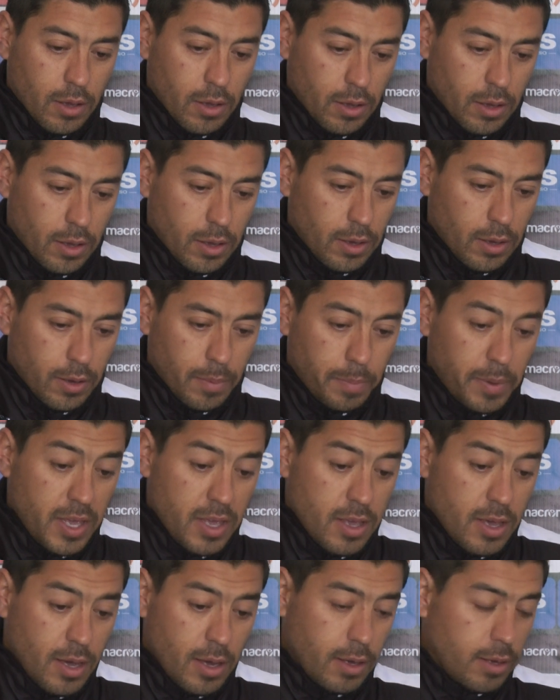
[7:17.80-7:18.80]
eh,
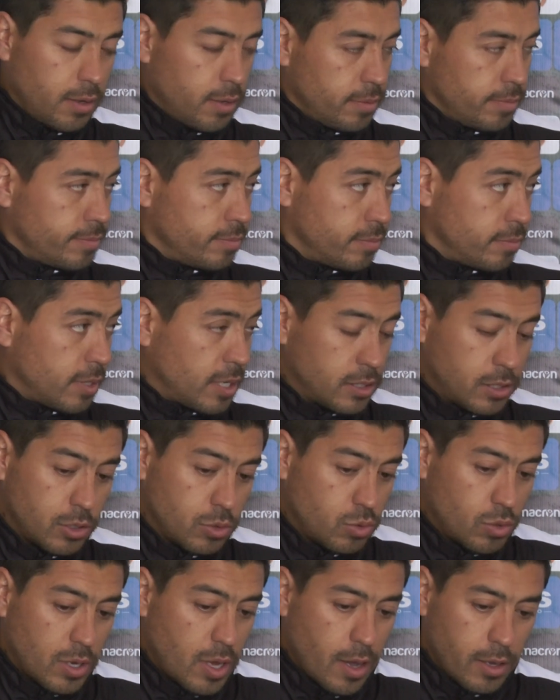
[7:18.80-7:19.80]
piña, así
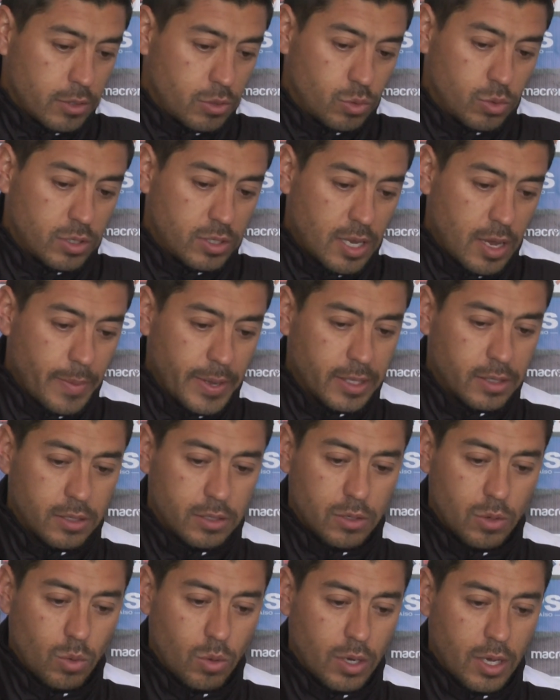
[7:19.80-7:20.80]
sucesivamente,
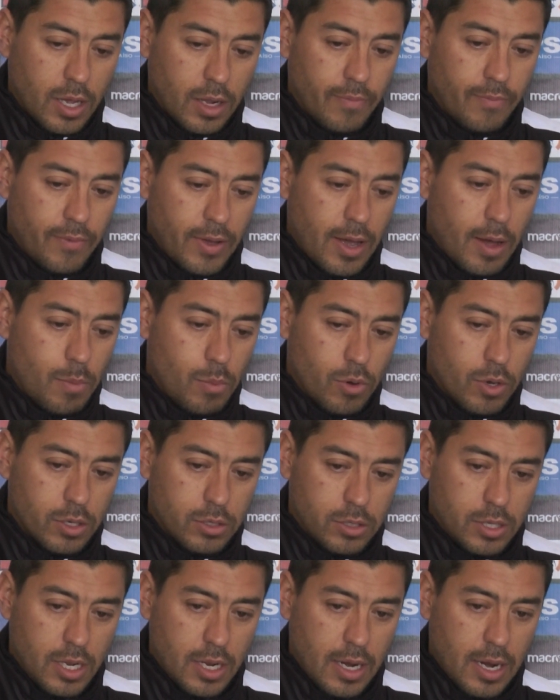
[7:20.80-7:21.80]
según quien veamos que
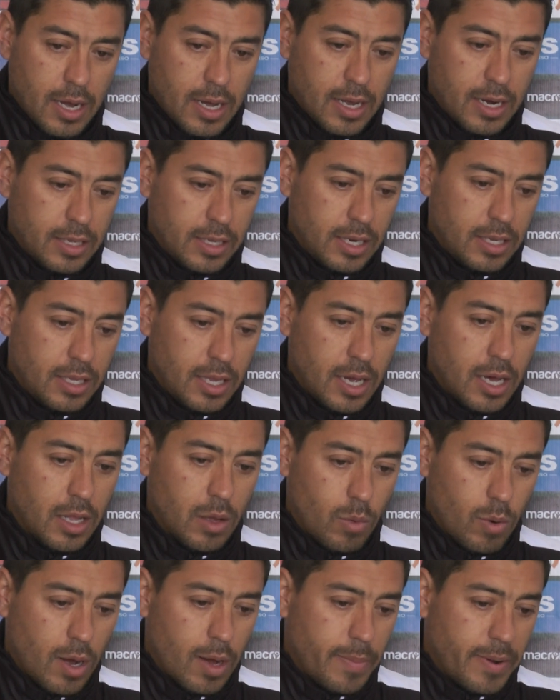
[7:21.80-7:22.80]
tiene las características
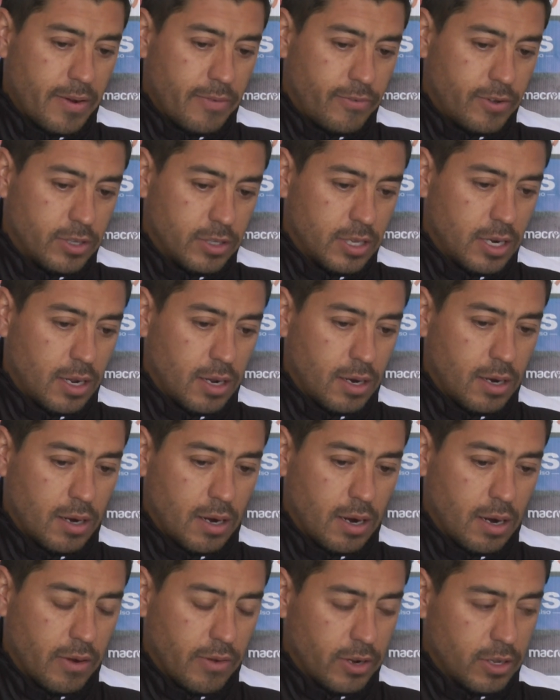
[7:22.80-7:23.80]
adecuadas para enfrentar
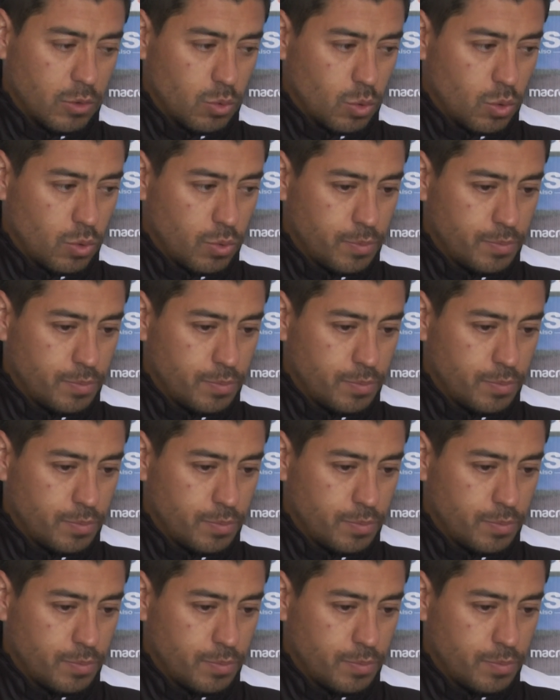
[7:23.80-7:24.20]
al rival de turno.